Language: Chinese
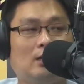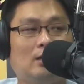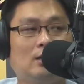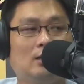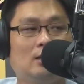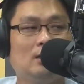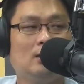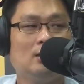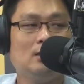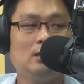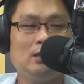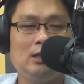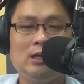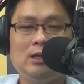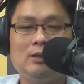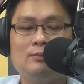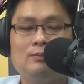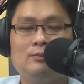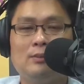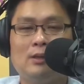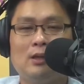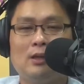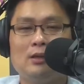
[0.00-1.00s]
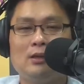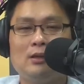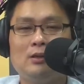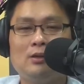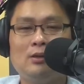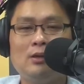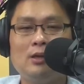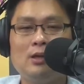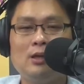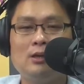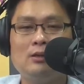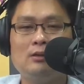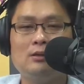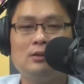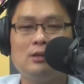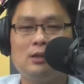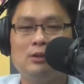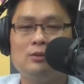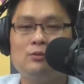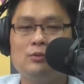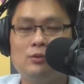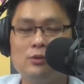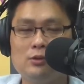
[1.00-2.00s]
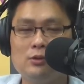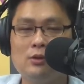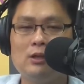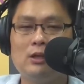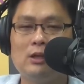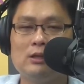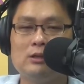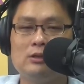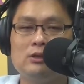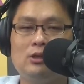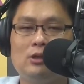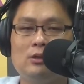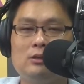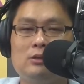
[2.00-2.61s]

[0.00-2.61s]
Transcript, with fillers: 嗯。伊毋啦，伊可能伊有分做两种，